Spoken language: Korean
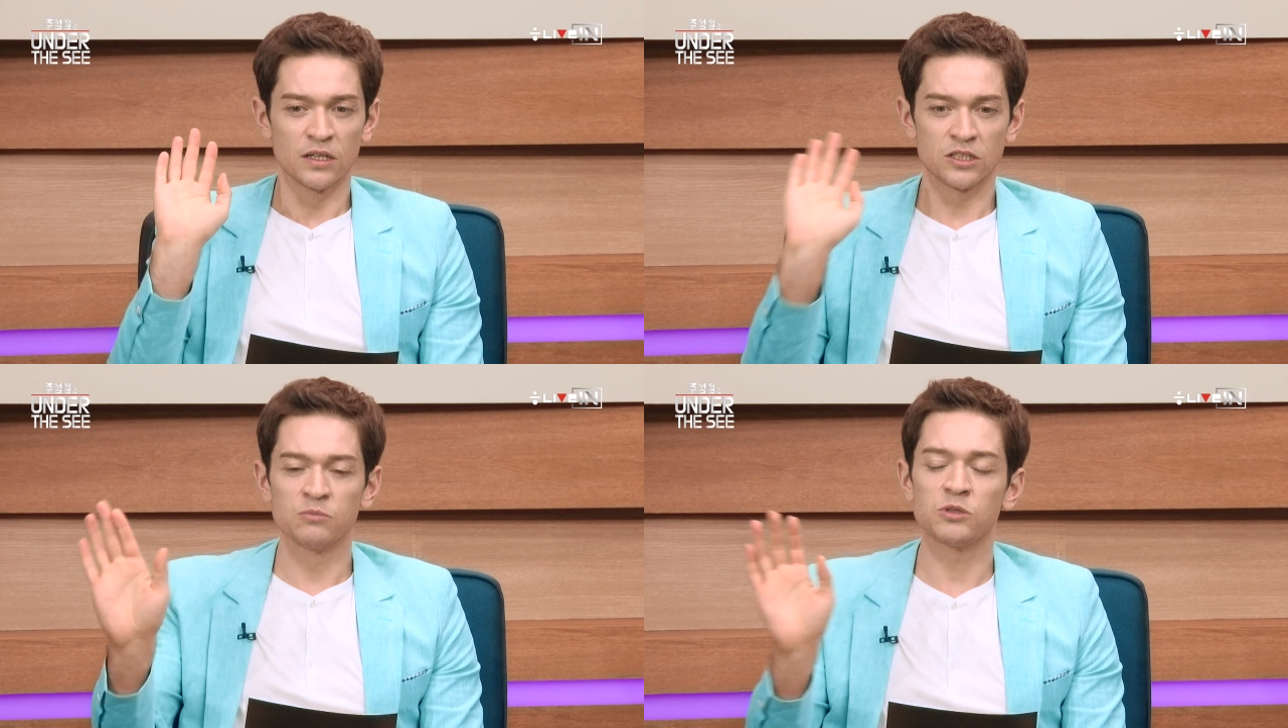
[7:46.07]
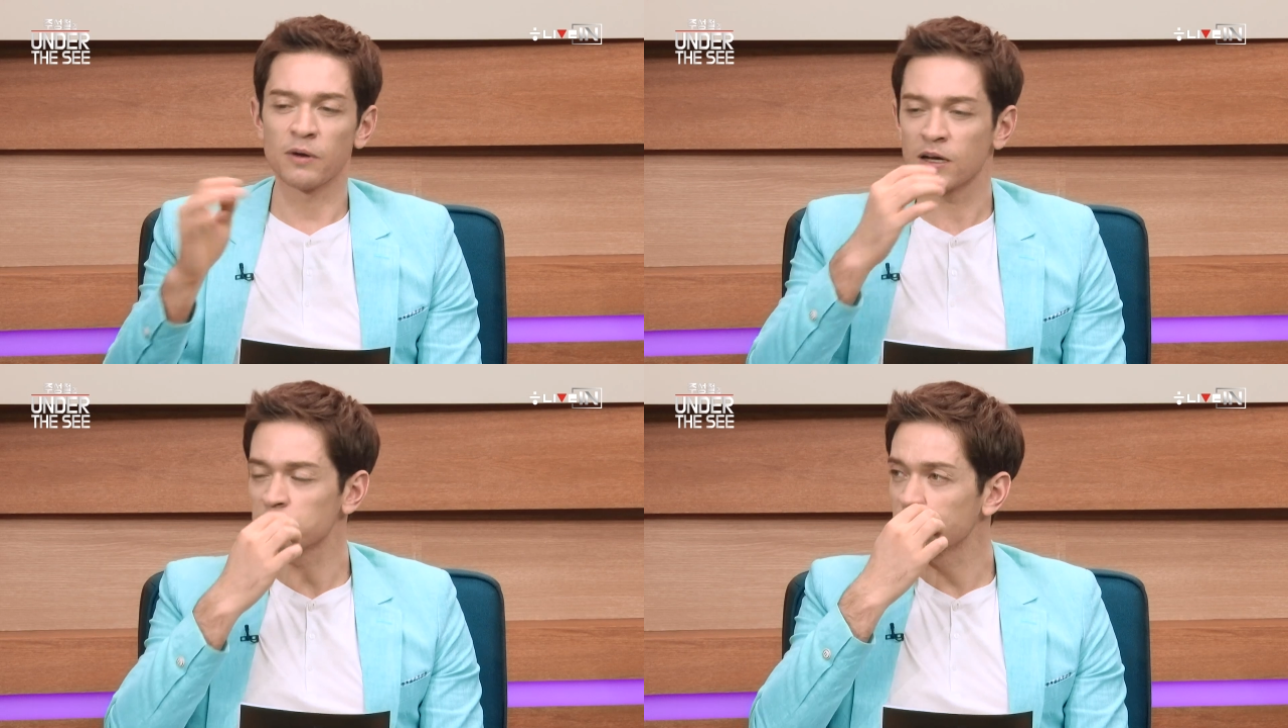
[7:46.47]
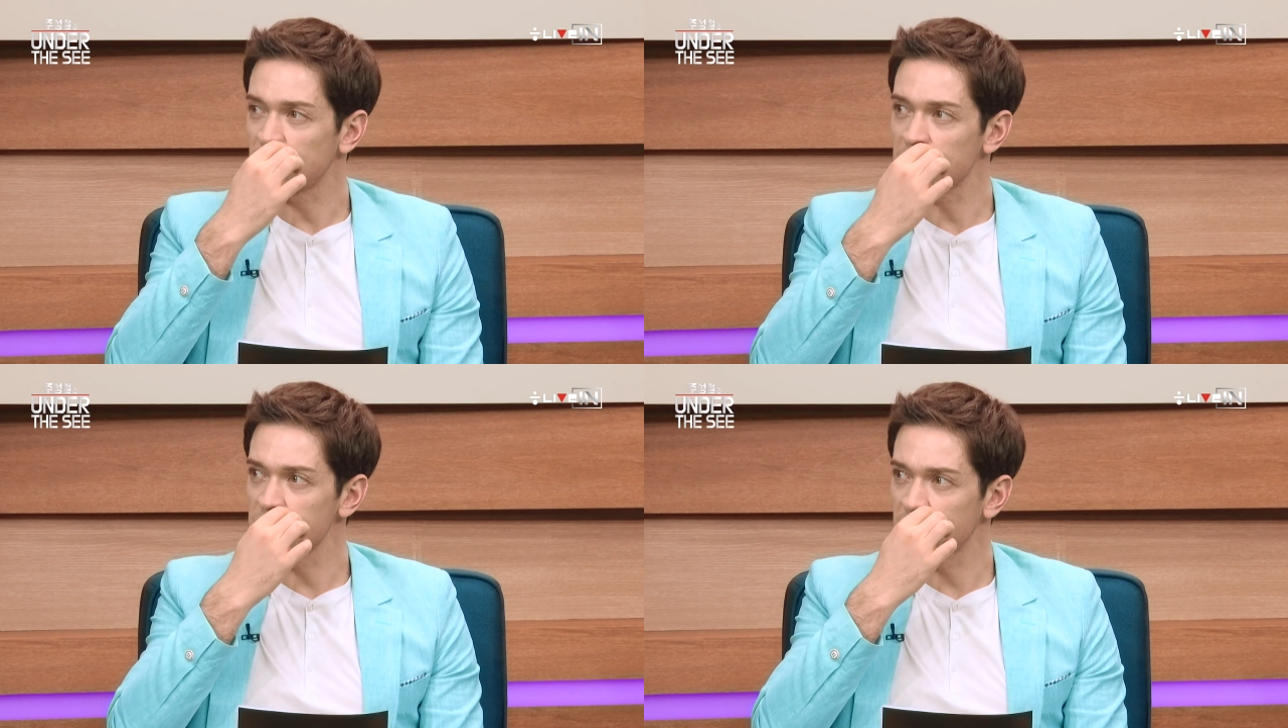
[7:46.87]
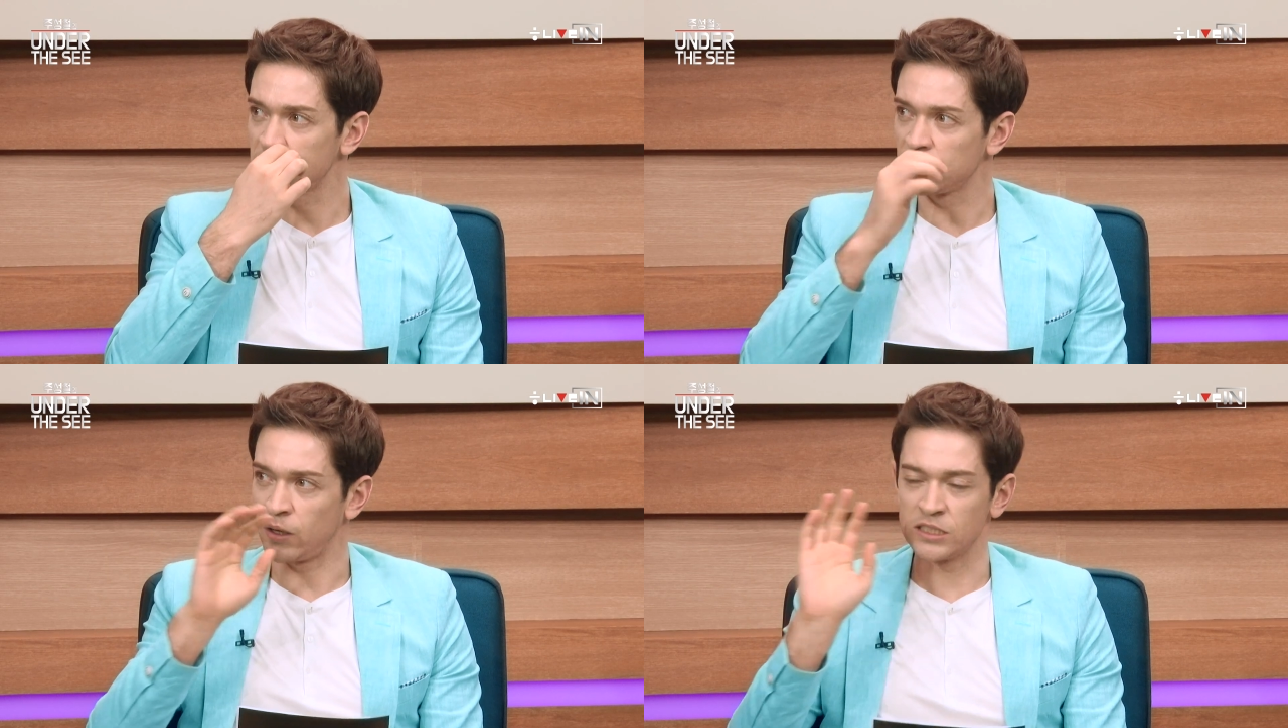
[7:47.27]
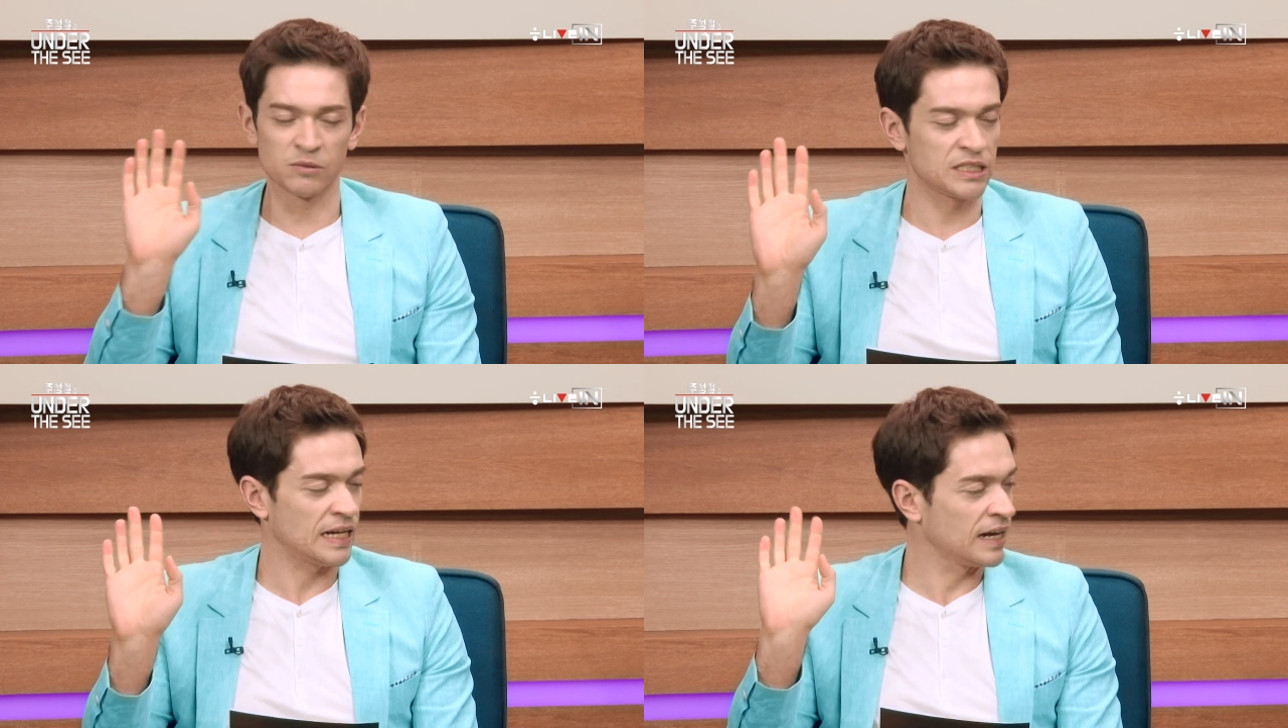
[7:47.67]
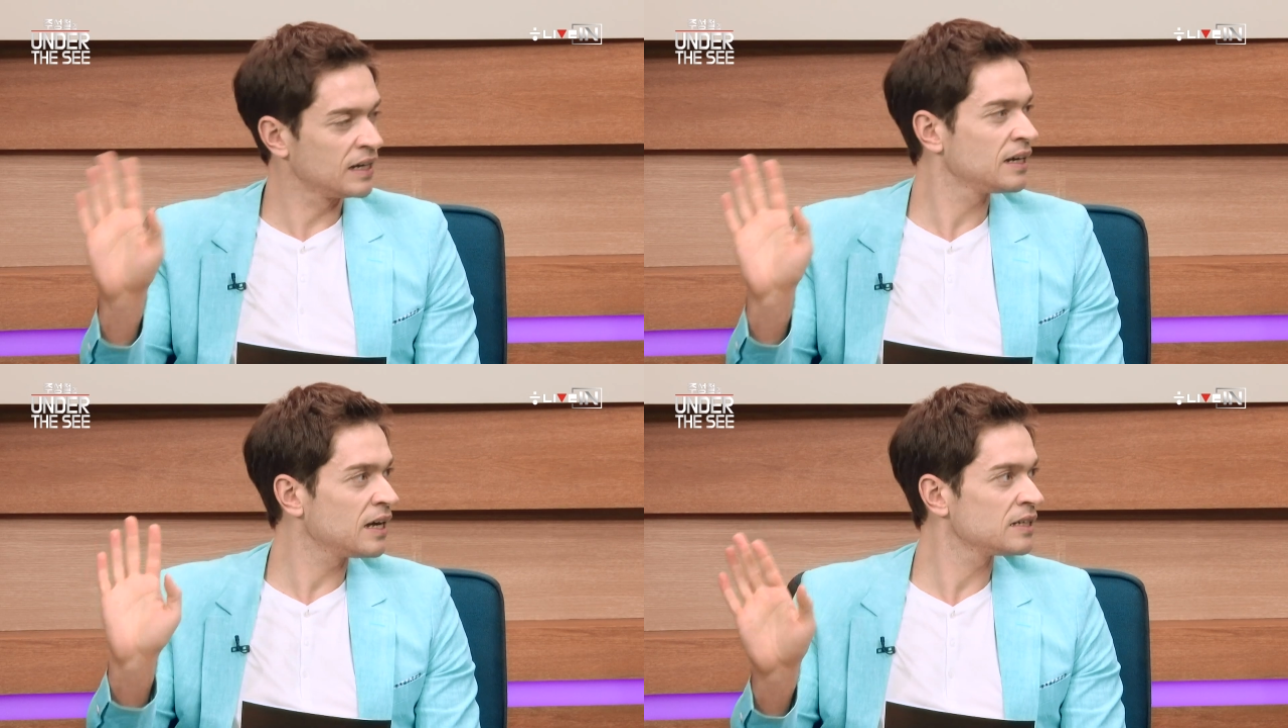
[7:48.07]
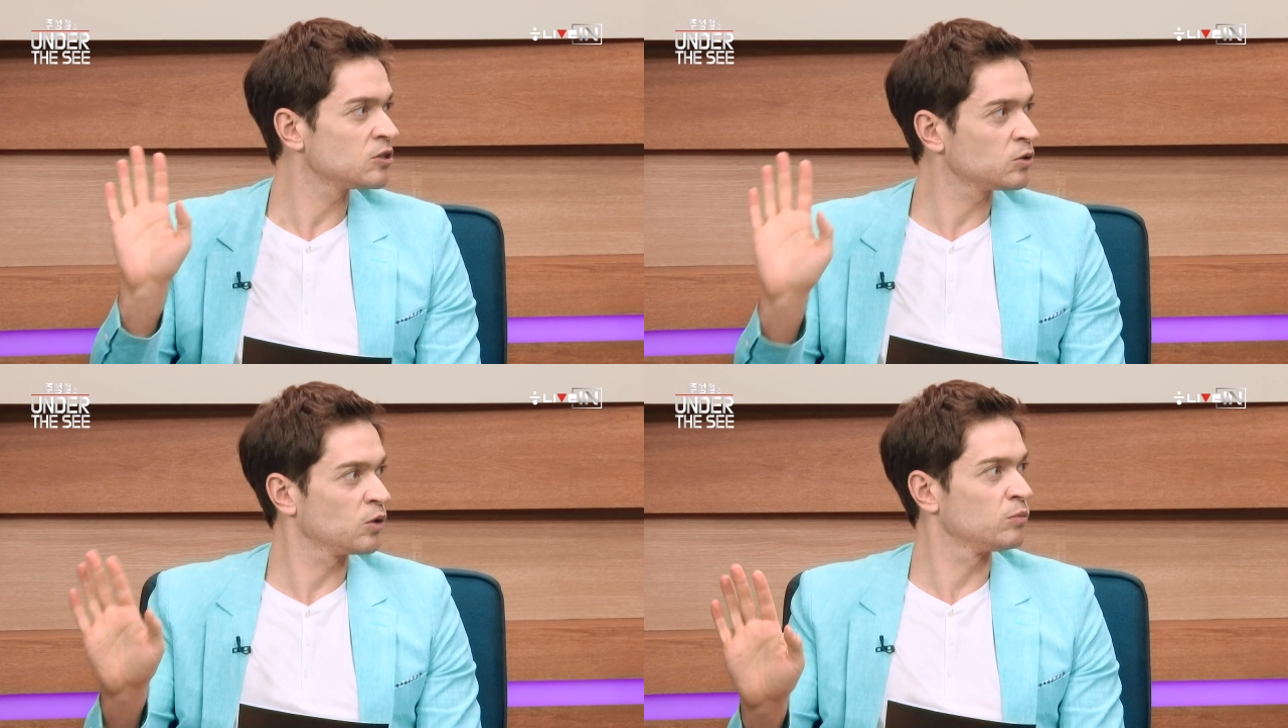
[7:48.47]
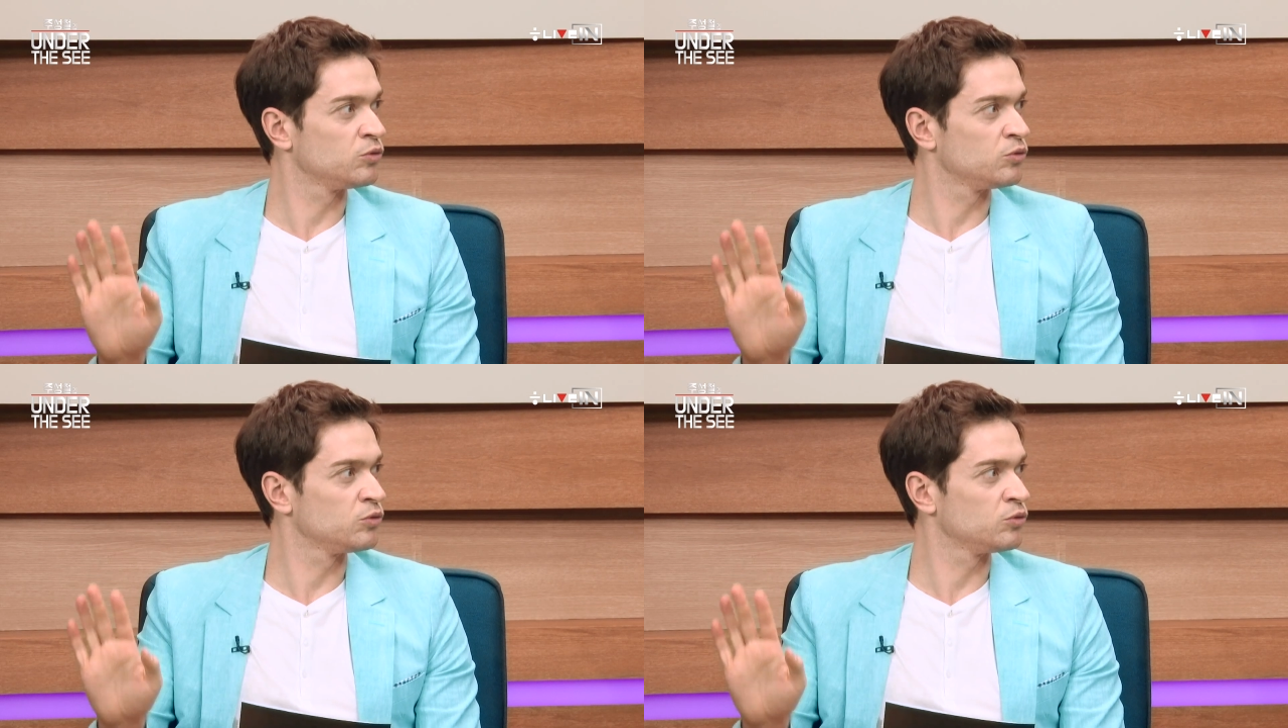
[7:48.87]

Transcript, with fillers: 심심해가지고 사람들이 관심을 잘 안 가졌던